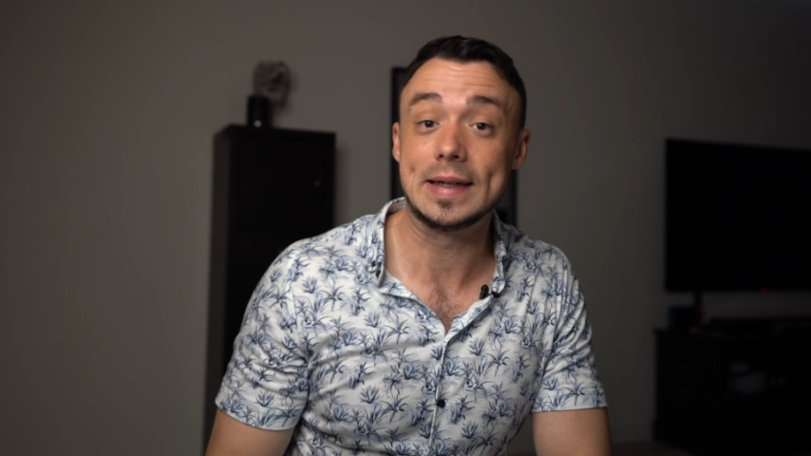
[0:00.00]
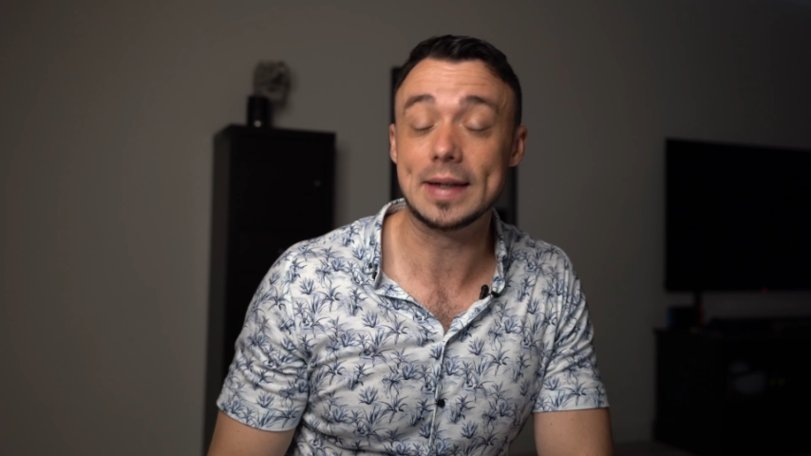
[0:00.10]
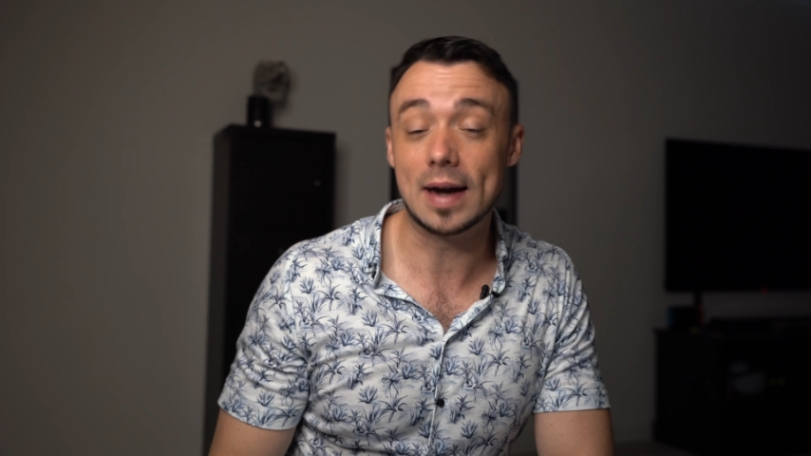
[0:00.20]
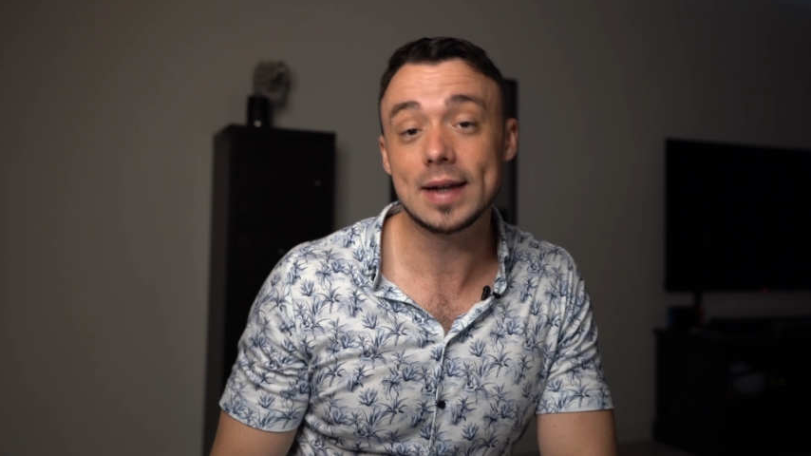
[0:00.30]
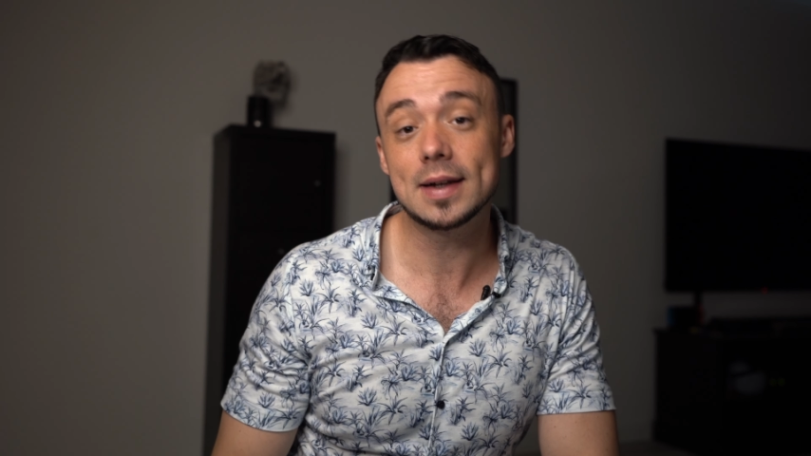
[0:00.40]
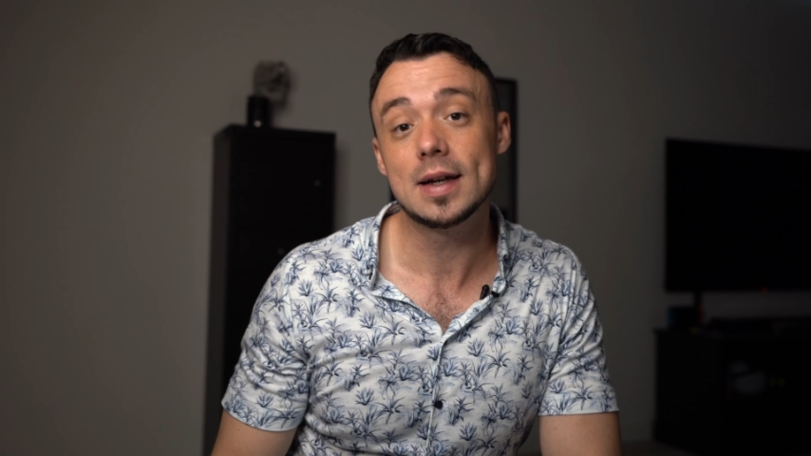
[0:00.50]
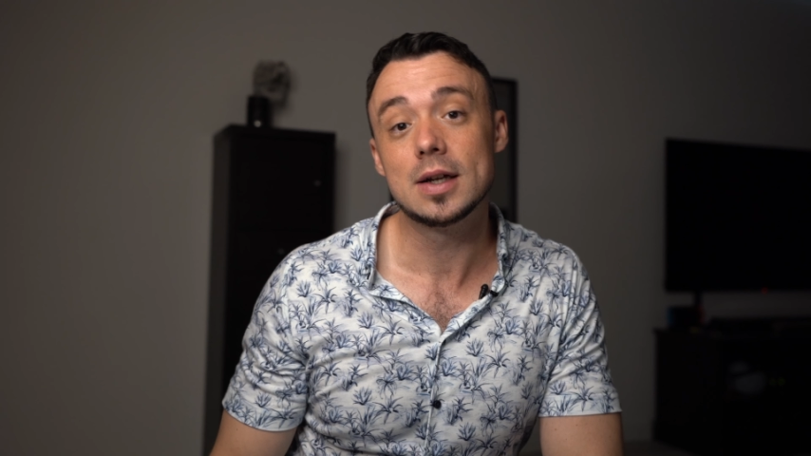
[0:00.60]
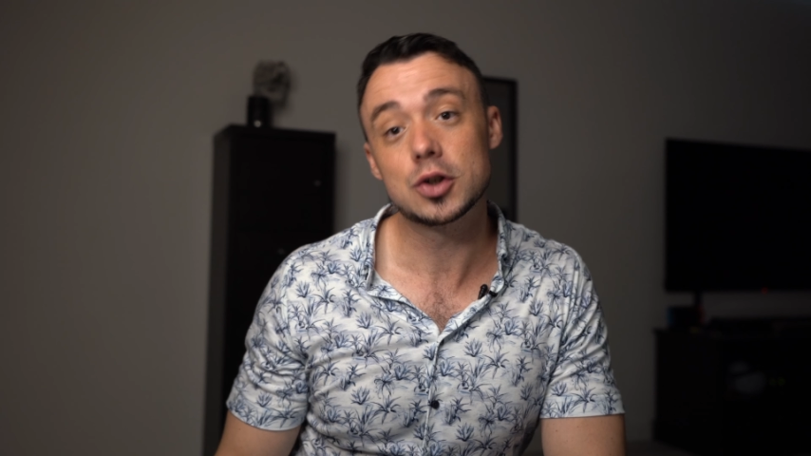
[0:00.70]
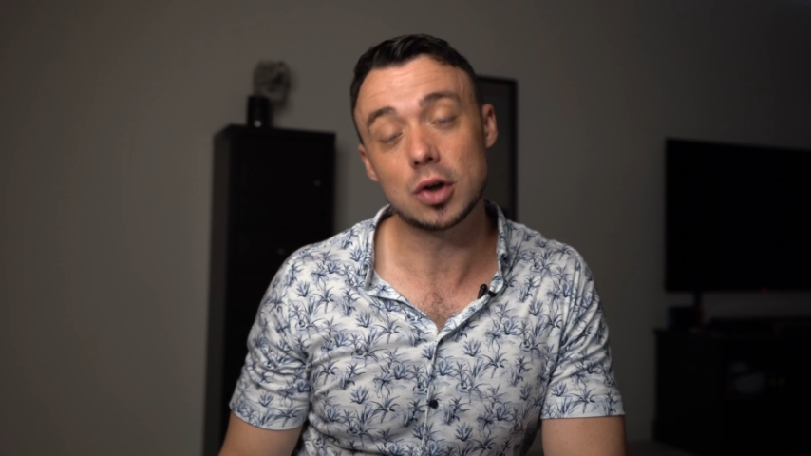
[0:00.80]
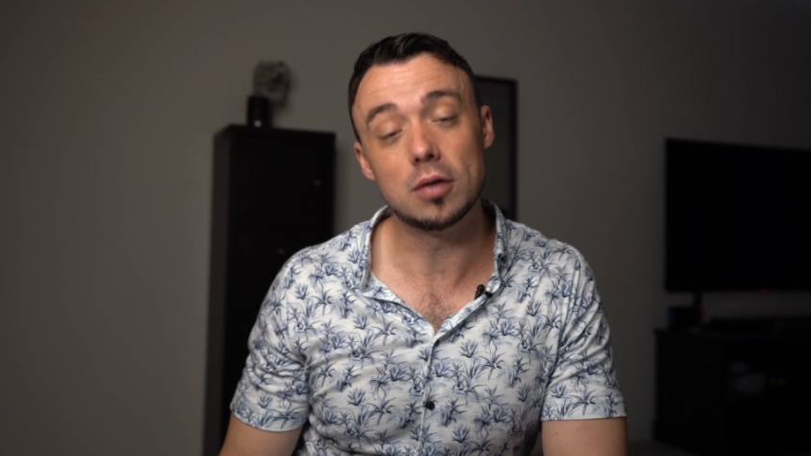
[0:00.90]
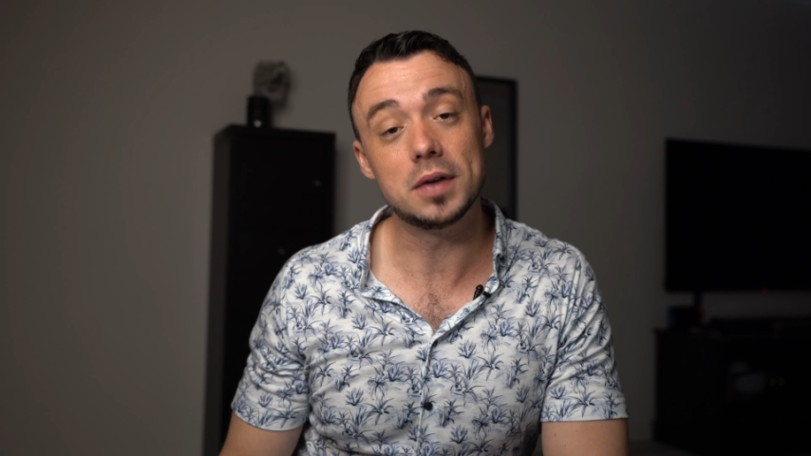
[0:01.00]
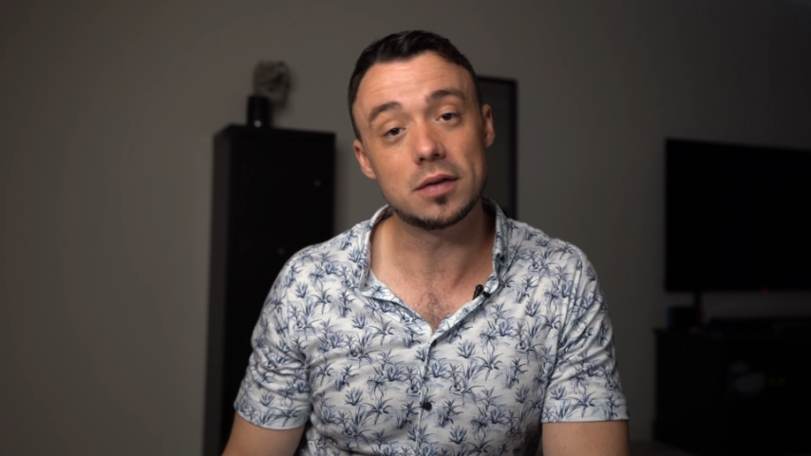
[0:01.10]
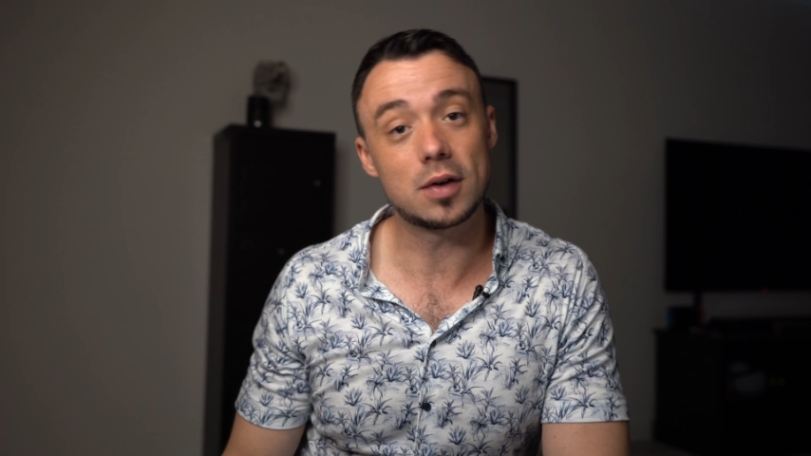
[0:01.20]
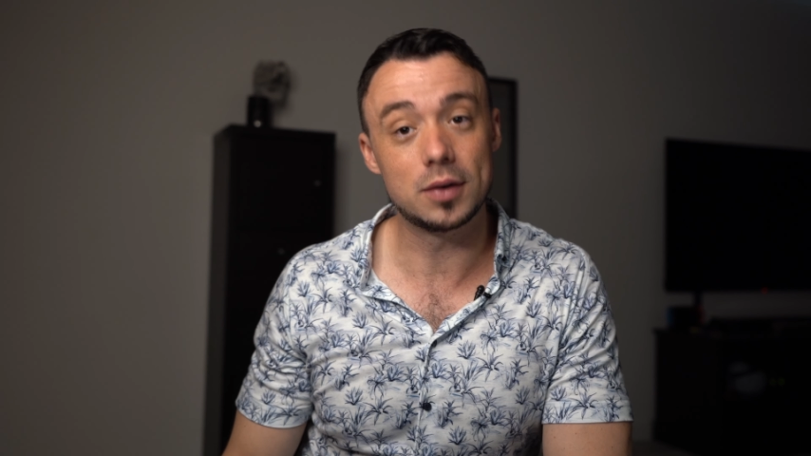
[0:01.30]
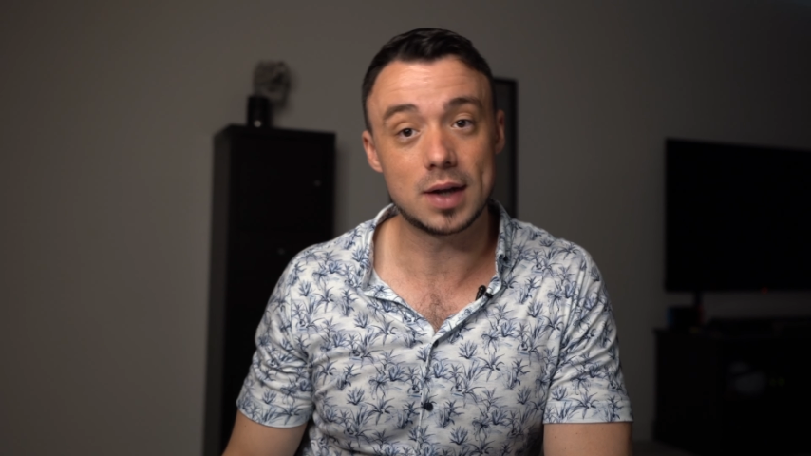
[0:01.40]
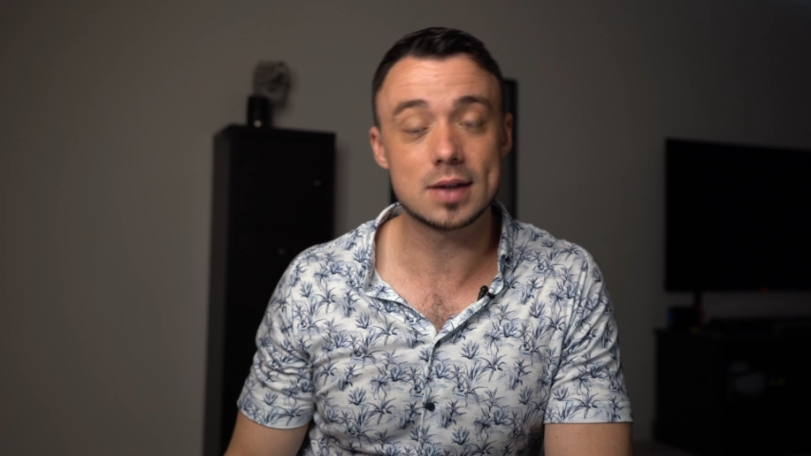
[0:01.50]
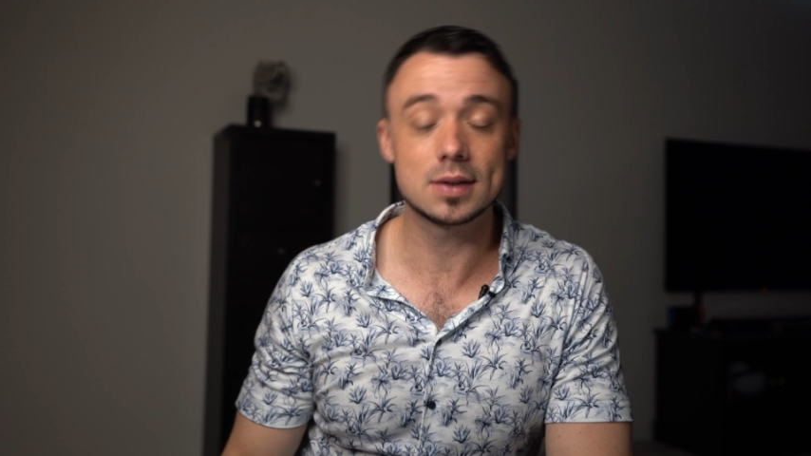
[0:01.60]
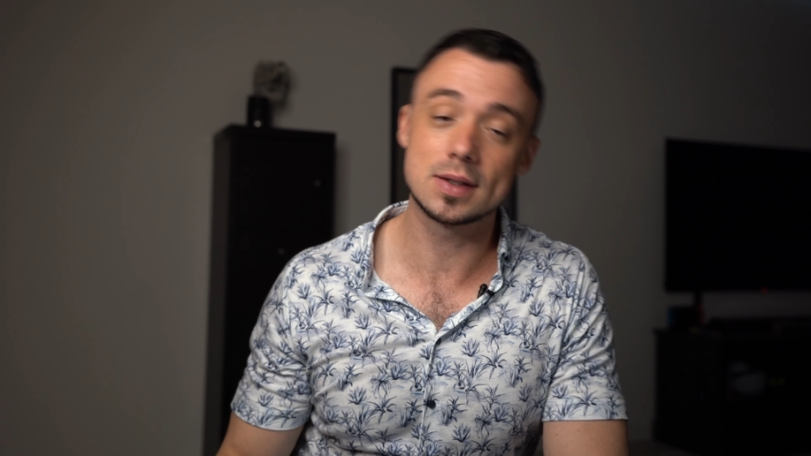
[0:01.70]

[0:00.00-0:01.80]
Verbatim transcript: hinein, schau, wie die Frauen da sind.